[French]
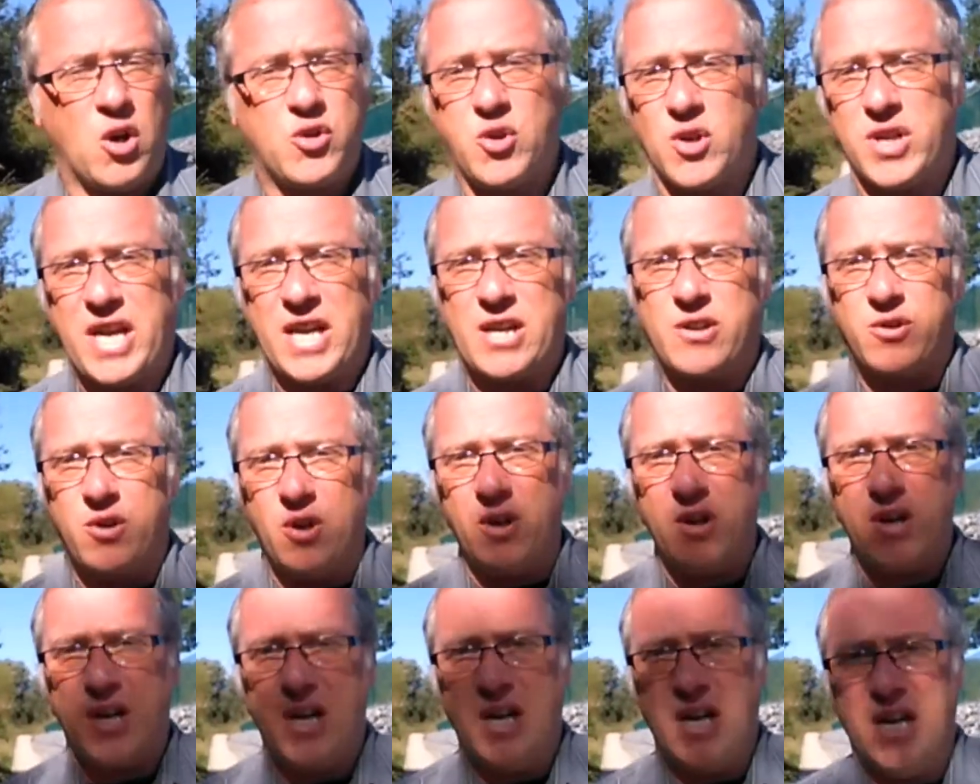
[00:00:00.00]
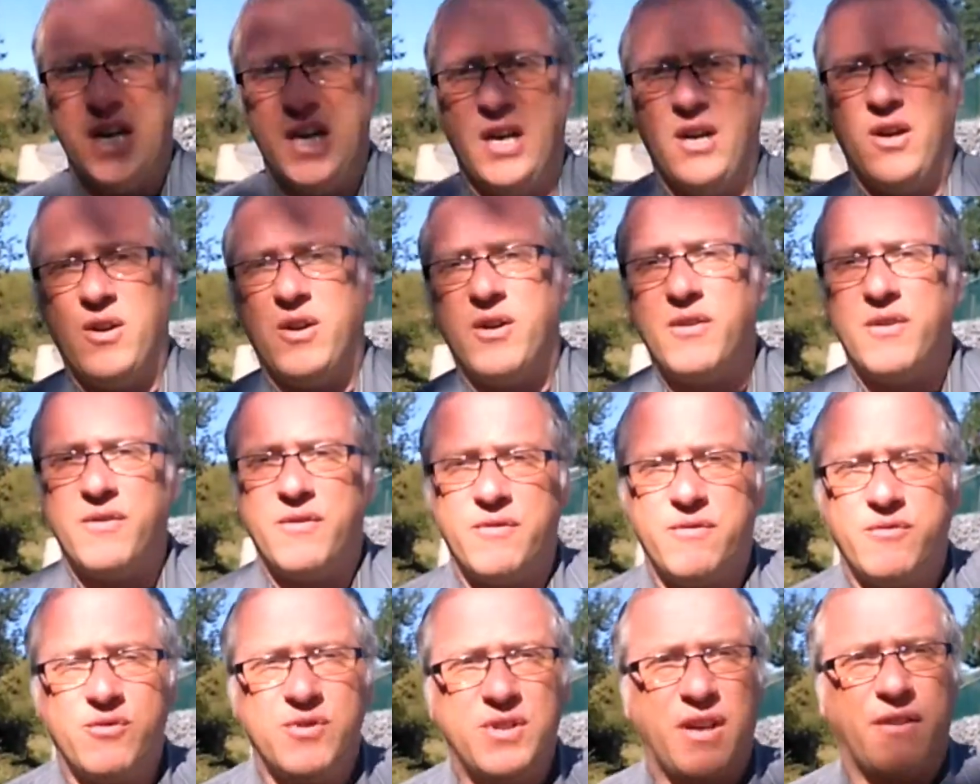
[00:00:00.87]
en tant qu'acteur,
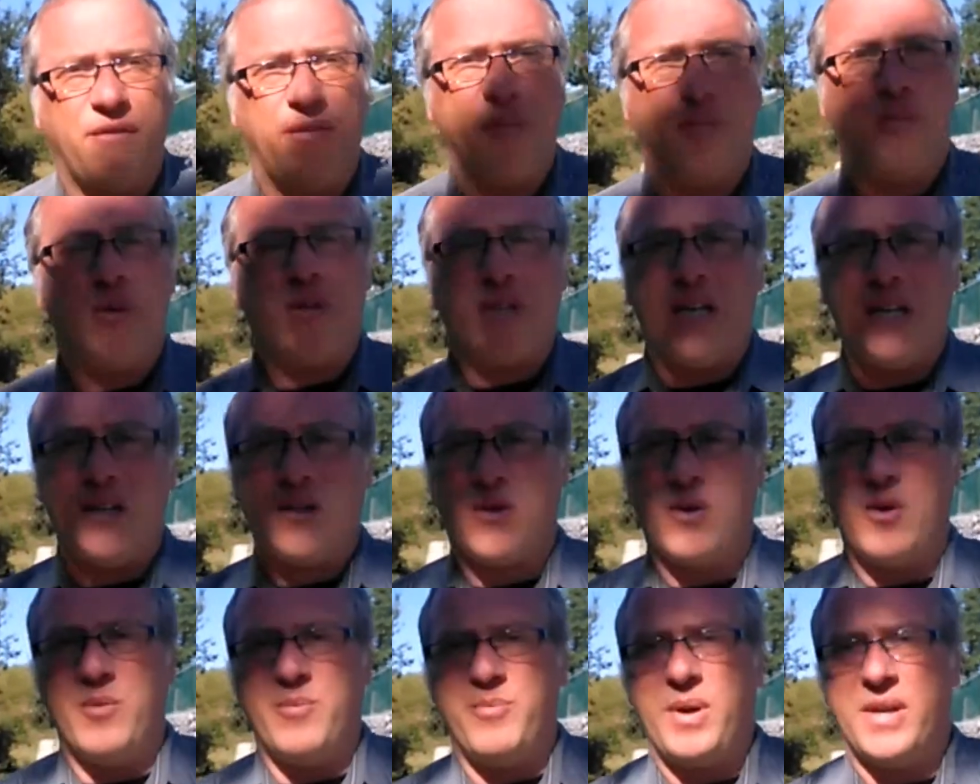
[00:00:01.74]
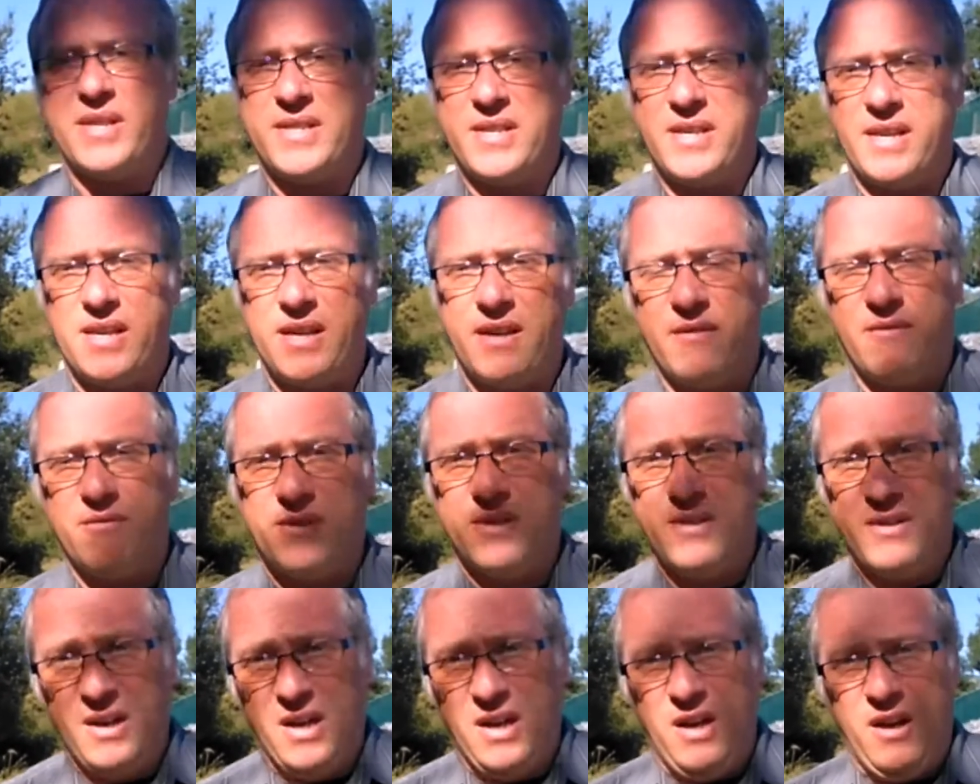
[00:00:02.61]
euh, vous avez peut-être passé,
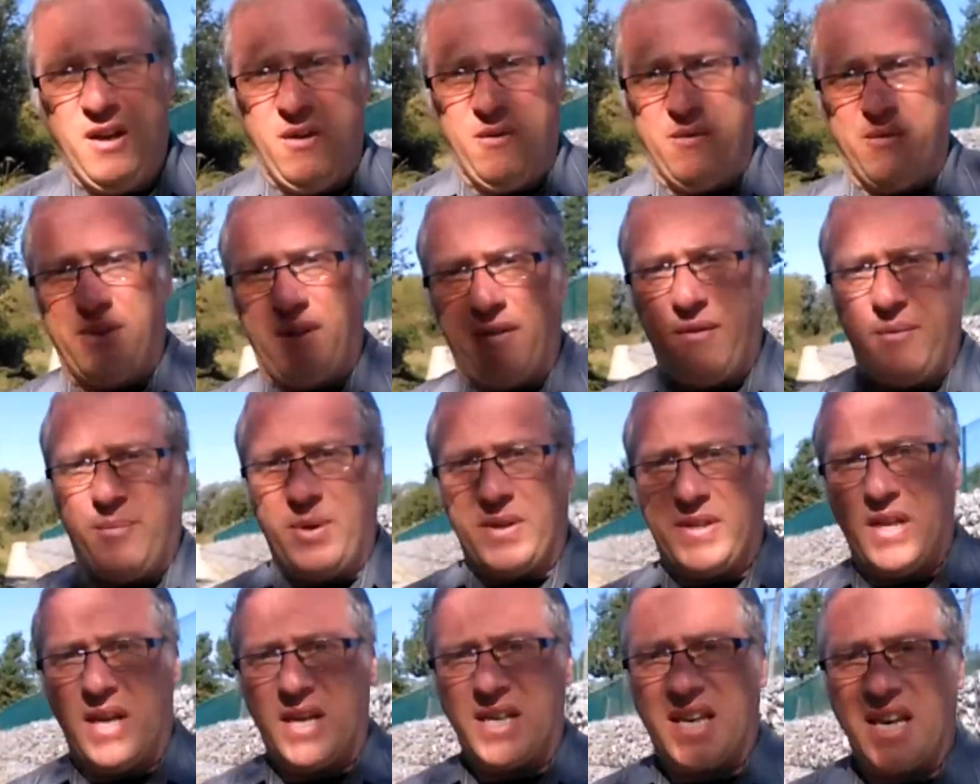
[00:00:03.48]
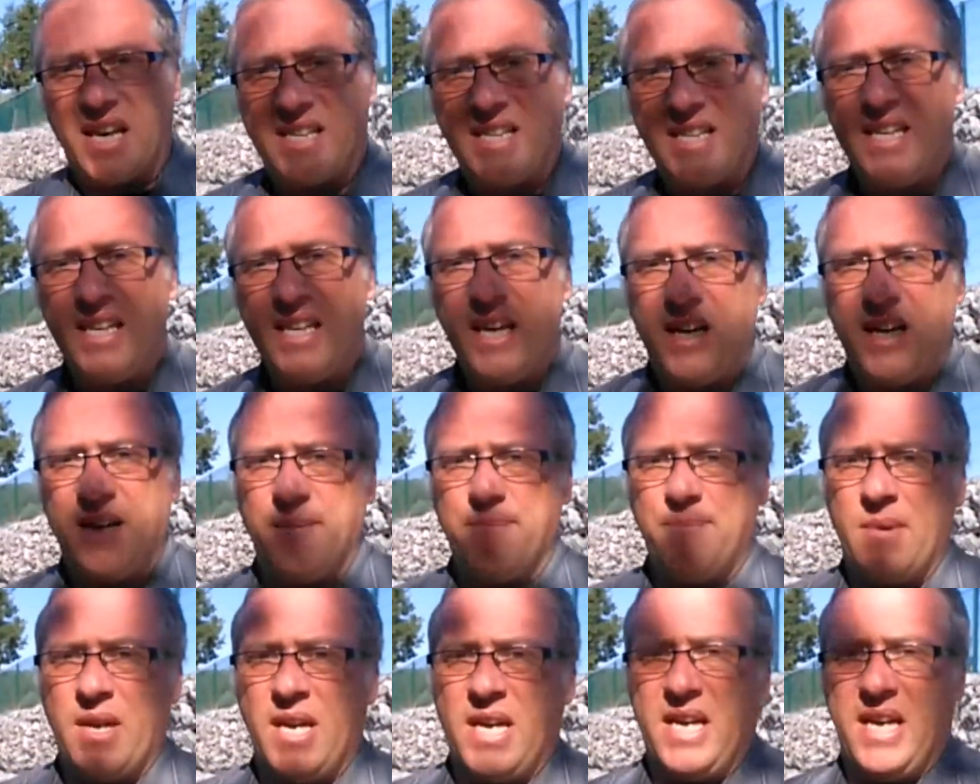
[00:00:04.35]
vous avez passé un casting
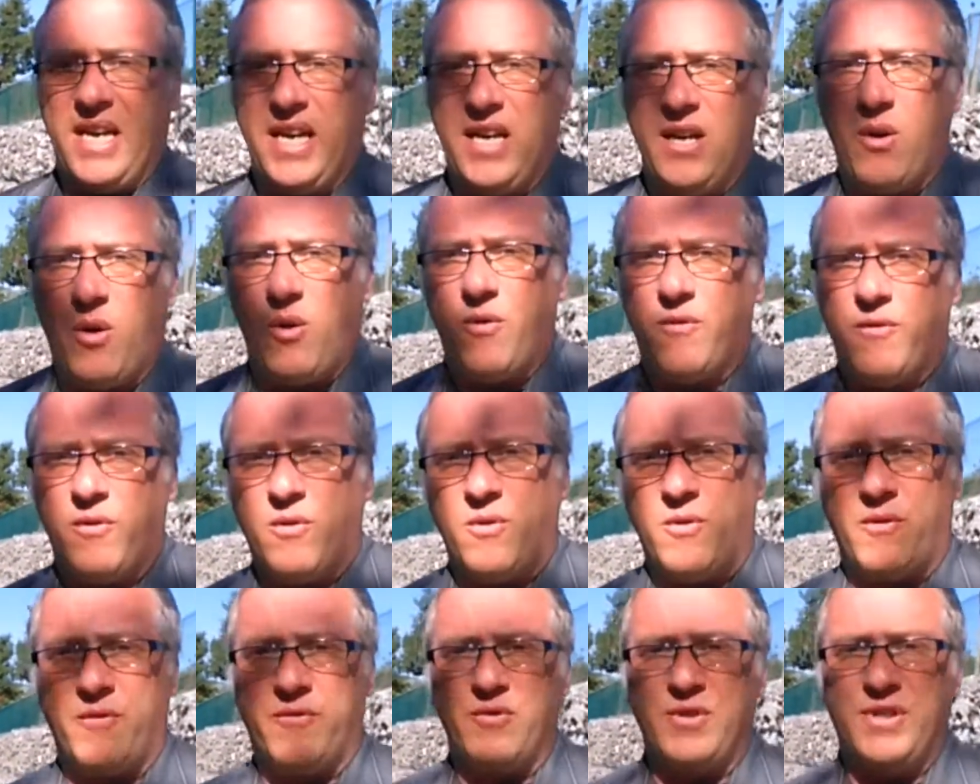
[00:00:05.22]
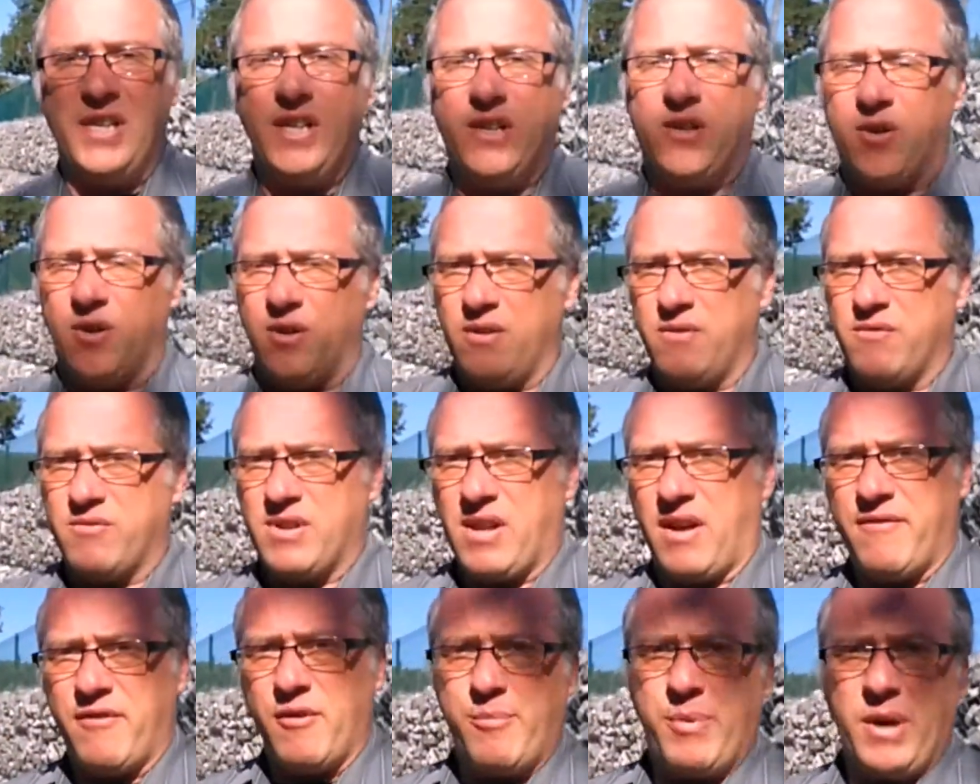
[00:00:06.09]
et on, vous dit que
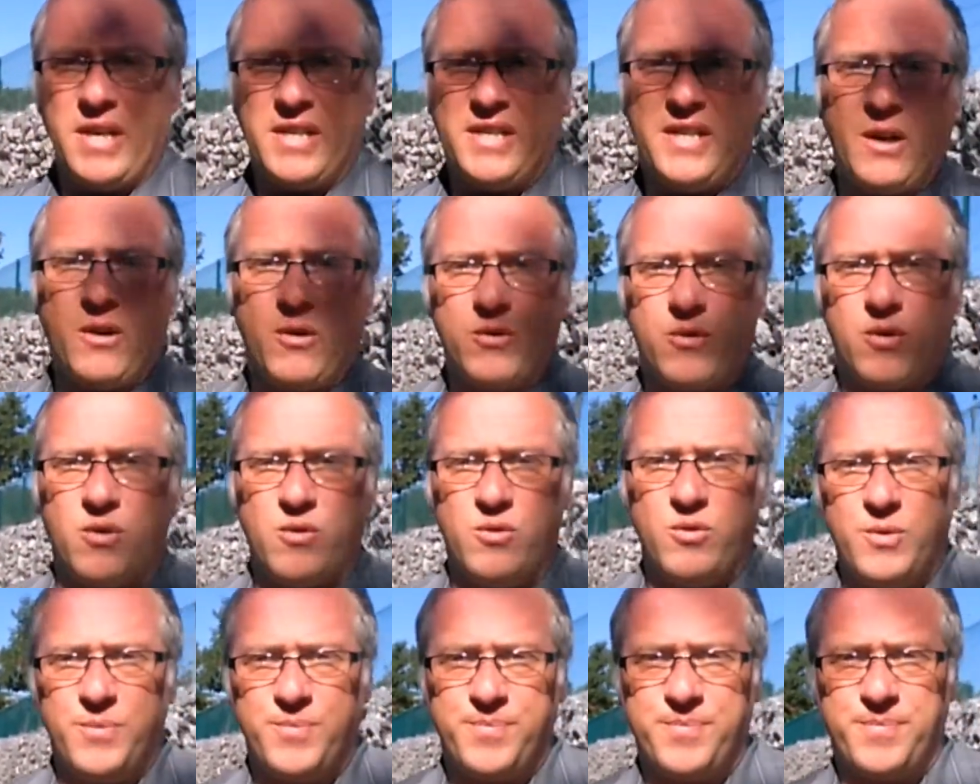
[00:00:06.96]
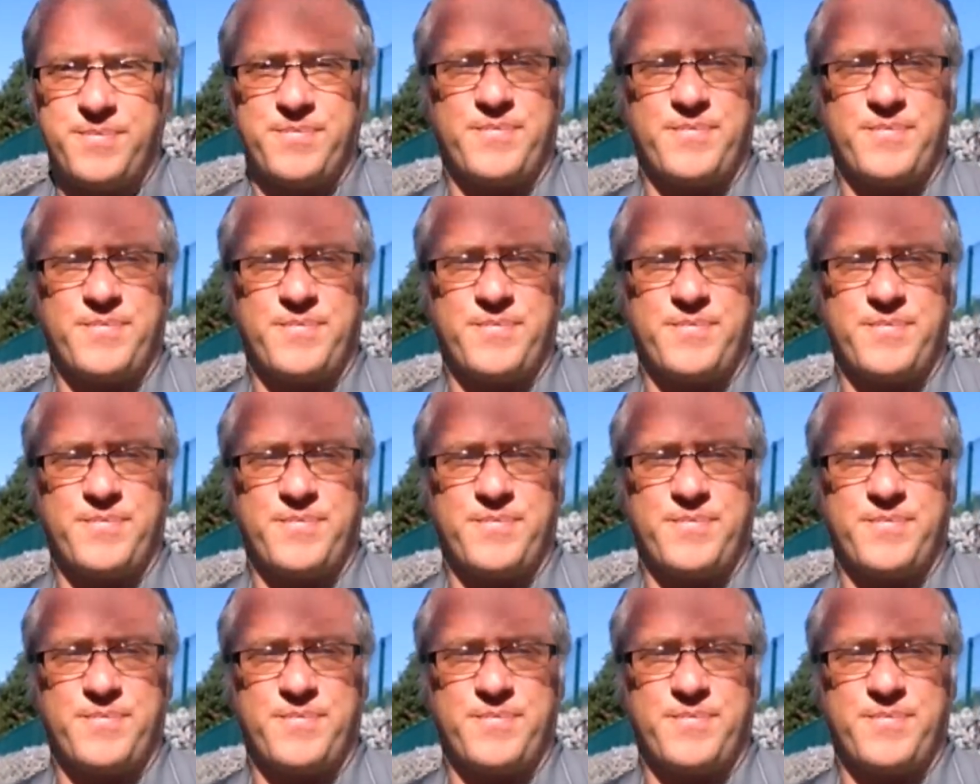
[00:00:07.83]
vous n'avez pas été retenu.